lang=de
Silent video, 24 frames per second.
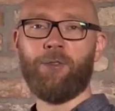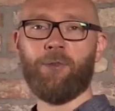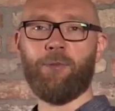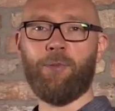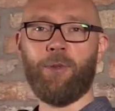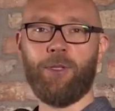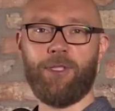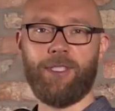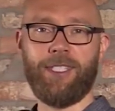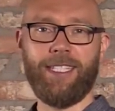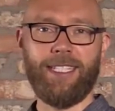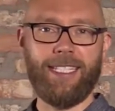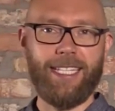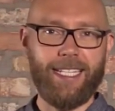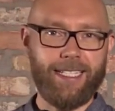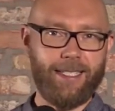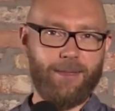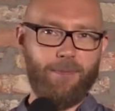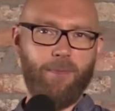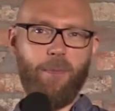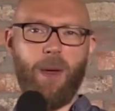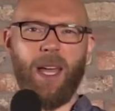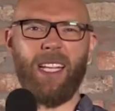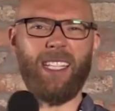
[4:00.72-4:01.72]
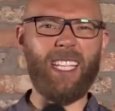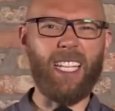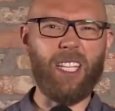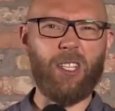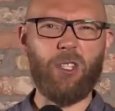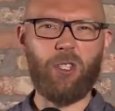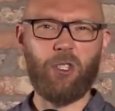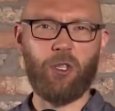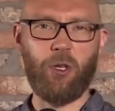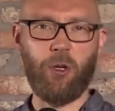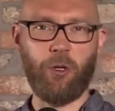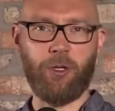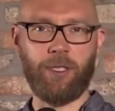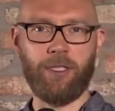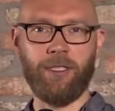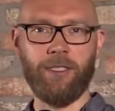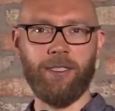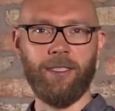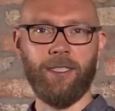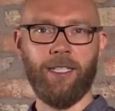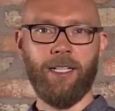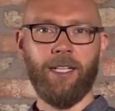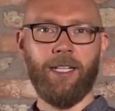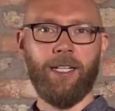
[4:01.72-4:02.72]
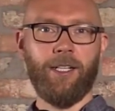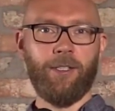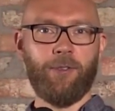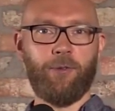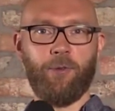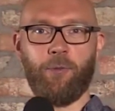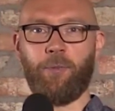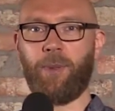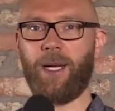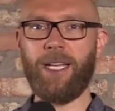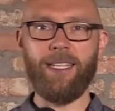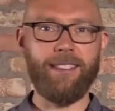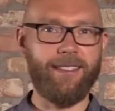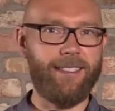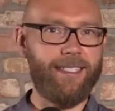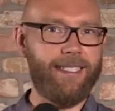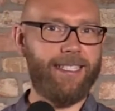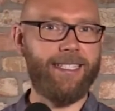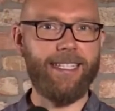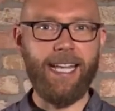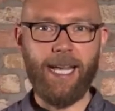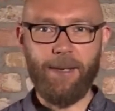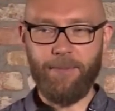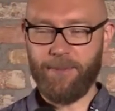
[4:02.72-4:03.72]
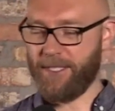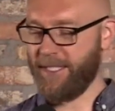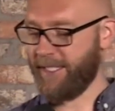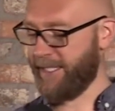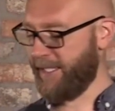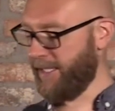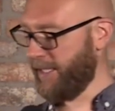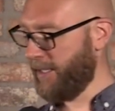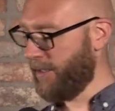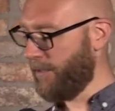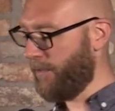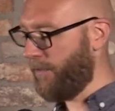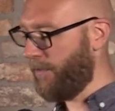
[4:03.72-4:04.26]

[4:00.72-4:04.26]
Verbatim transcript: du musst nicht das Messer zücken, du bringst dich selbst nicht in